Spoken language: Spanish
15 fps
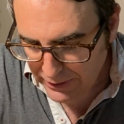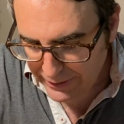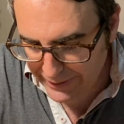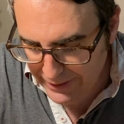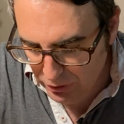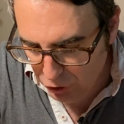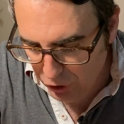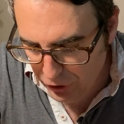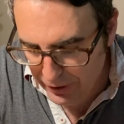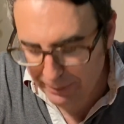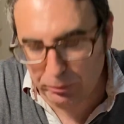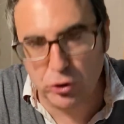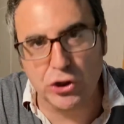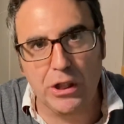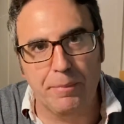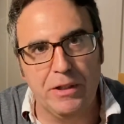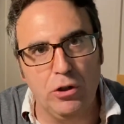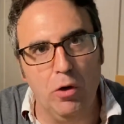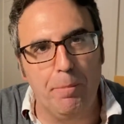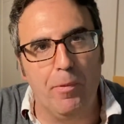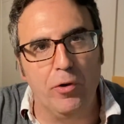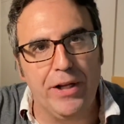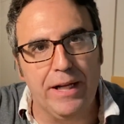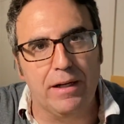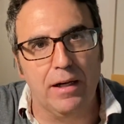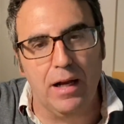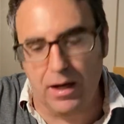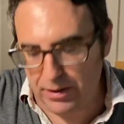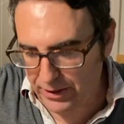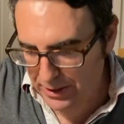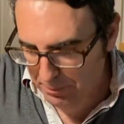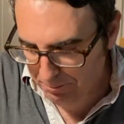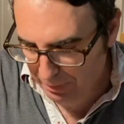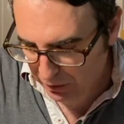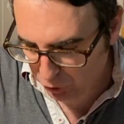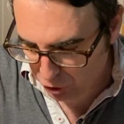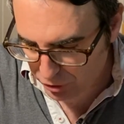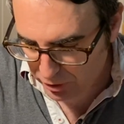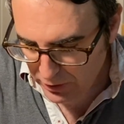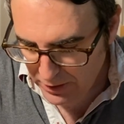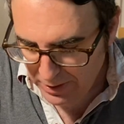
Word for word: y no hemos sabido ponerla en valor.